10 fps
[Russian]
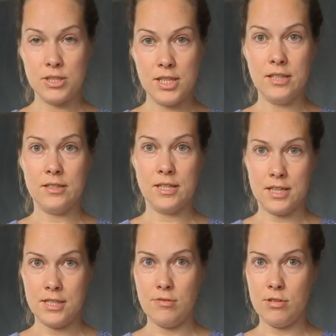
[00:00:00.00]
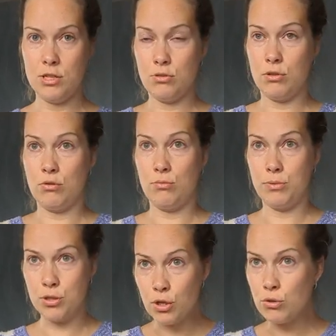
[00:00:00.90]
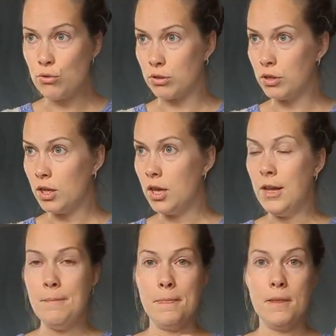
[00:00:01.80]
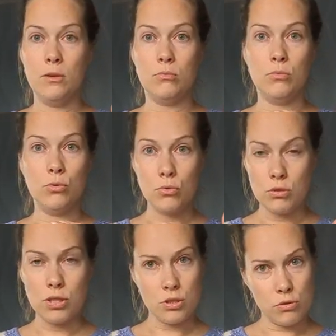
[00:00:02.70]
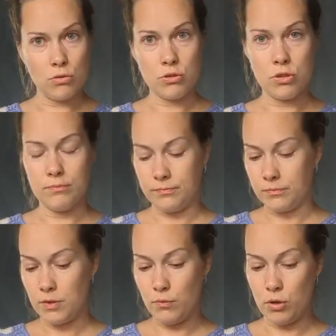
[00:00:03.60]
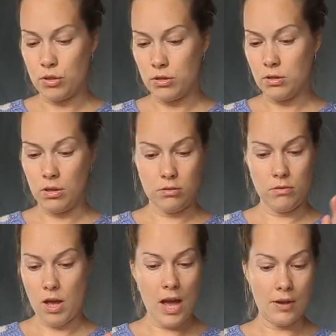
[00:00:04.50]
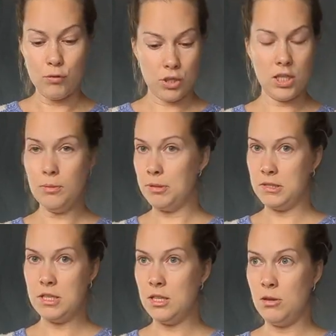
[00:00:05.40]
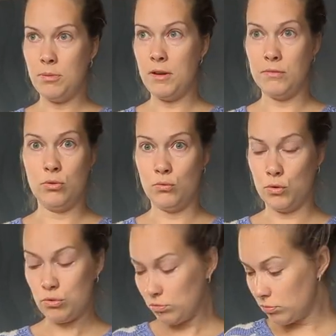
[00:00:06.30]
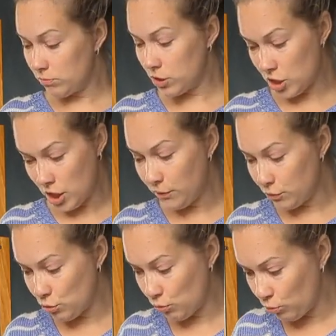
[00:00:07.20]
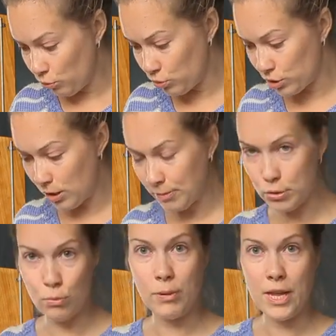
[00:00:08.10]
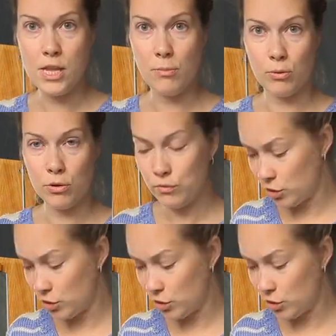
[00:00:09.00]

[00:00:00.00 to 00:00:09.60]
сделать красивую одежду, которая подчеркнет, но это сложно. Вот. А вот таких производителей, правда, ну вот сажать в тюрьму за преступление против